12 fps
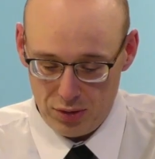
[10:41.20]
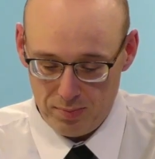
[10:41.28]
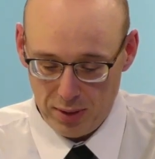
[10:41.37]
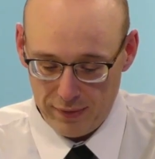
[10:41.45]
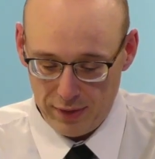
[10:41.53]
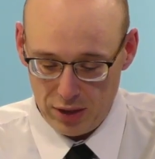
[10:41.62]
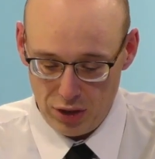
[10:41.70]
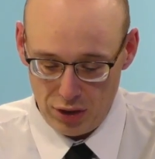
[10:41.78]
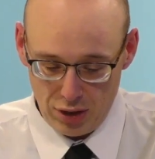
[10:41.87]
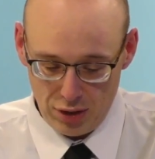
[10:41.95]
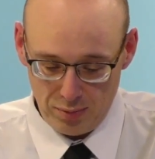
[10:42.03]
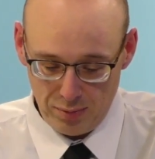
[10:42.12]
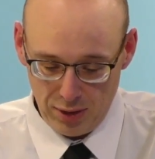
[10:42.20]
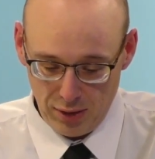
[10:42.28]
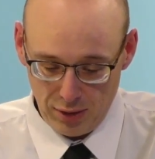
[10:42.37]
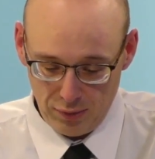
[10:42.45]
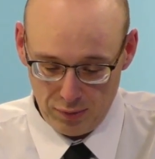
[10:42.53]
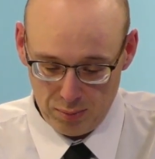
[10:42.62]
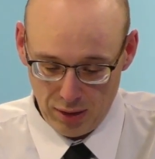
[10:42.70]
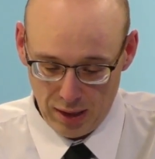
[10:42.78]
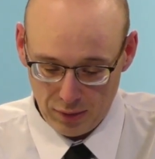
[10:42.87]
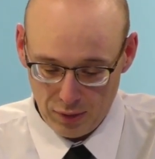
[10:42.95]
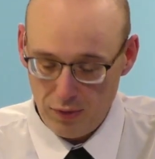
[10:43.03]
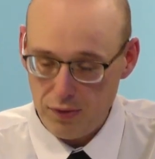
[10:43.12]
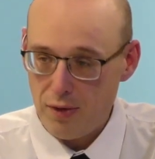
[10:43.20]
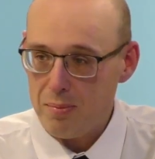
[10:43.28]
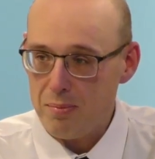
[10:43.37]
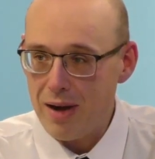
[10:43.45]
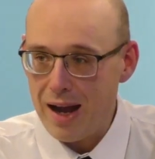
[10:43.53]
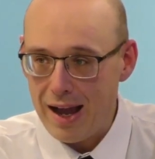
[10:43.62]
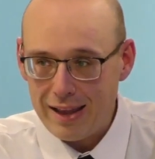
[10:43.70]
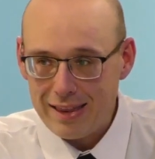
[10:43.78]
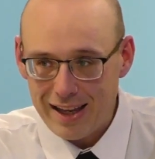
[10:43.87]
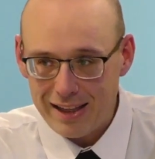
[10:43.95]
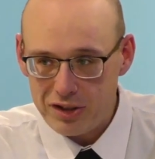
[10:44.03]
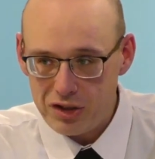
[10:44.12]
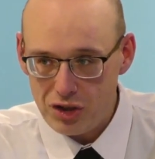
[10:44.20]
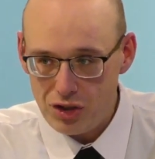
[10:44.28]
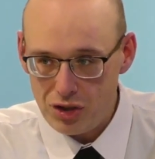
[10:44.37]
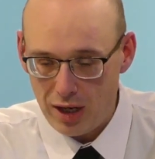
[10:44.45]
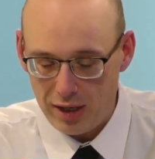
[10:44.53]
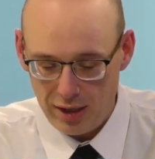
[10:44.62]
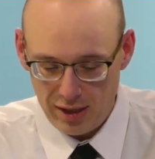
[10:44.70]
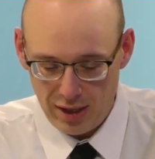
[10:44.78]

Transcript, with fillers: prawie 10 milionów Polaków ma nadciśnienie,